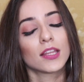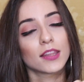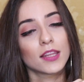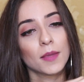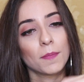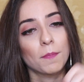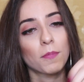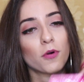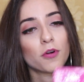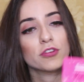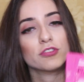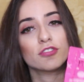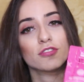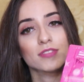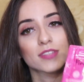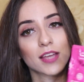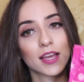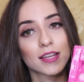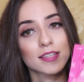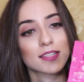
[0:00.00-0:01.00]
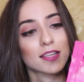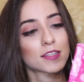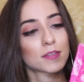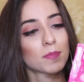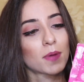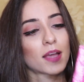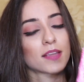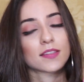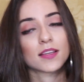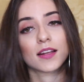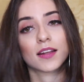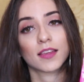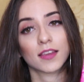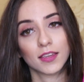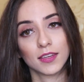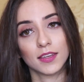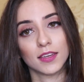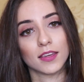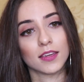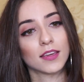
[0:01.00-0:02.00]
depois de usar essas máscaras
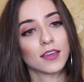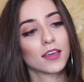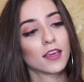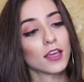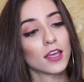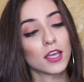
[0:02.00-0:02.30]
aqui.